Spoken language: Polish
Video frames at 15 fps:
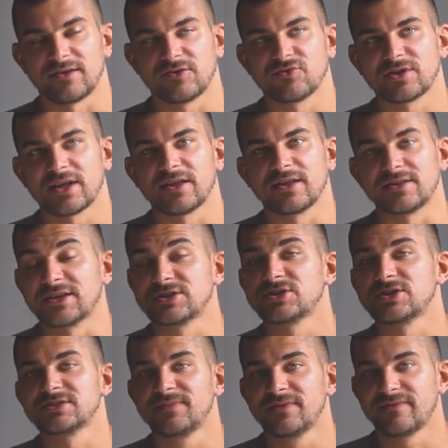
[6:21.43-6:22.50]
I tutaj
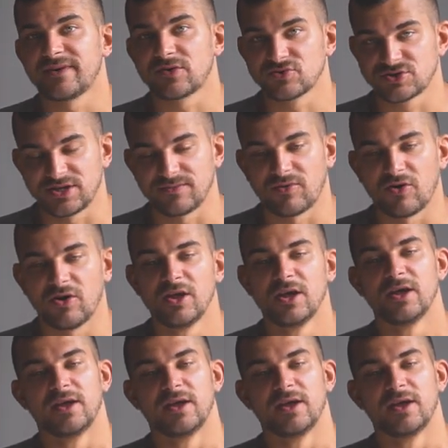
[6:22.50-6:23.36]
też jest bywa różnie, bo